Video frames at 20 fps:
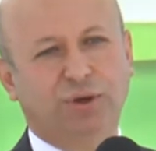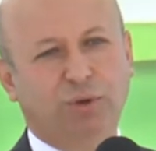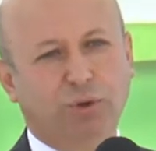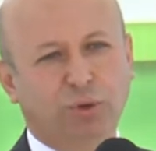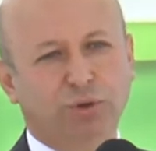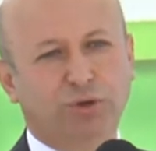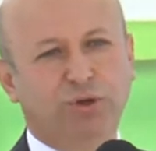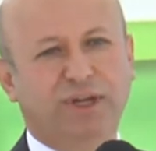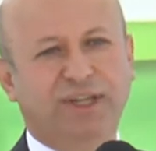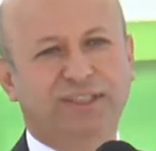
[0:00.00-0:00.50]

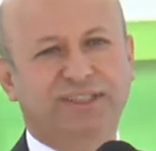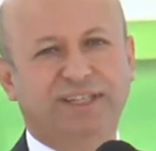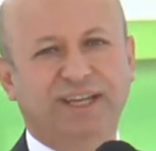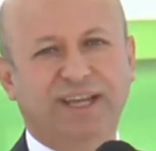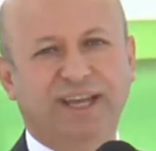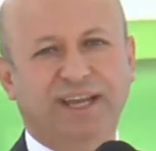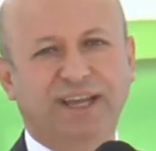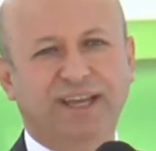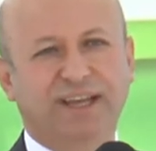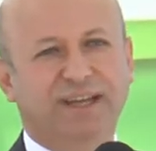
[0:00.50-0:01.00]
Onun
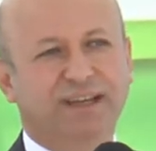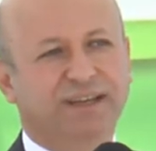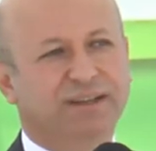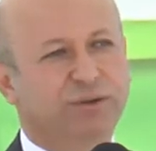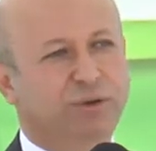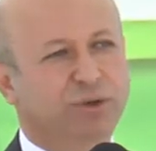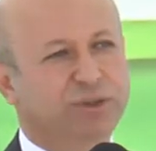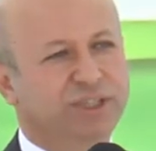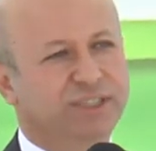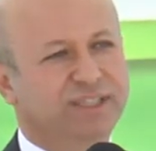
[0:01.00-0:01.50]
adına
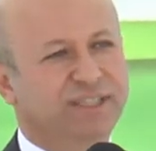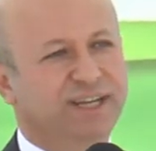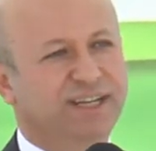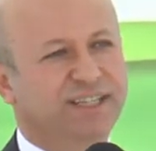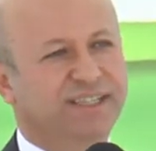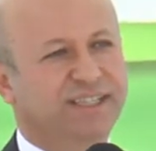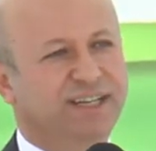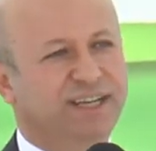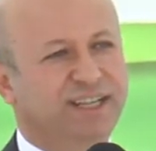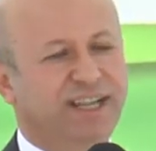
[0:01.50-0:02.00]
Kocasinan
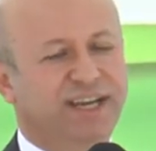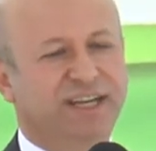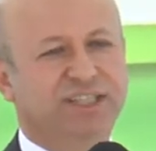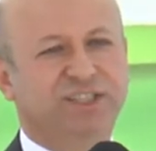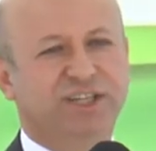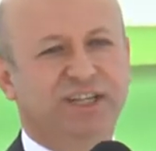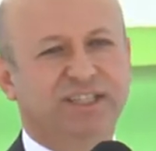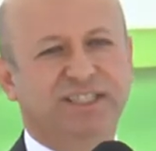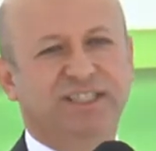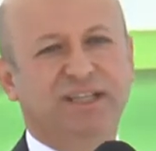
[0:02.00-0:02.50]
sınırları
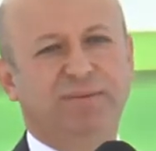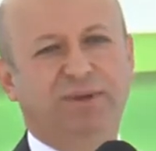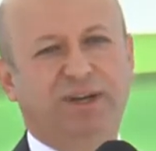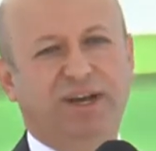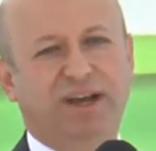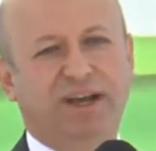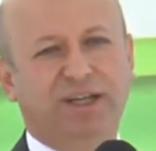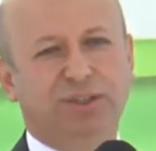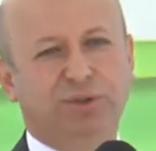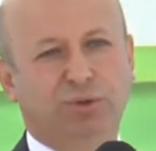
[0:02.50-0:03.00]
içerisinde bir
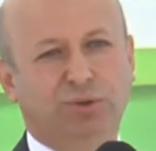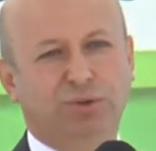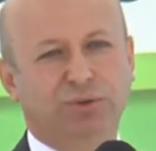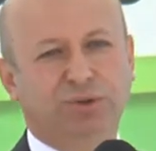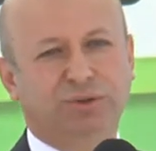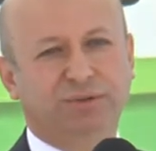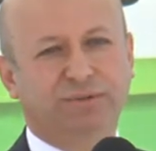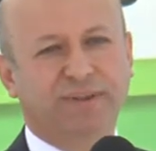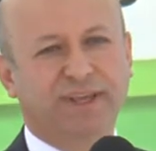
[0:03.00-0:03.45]
ağacı oluyor.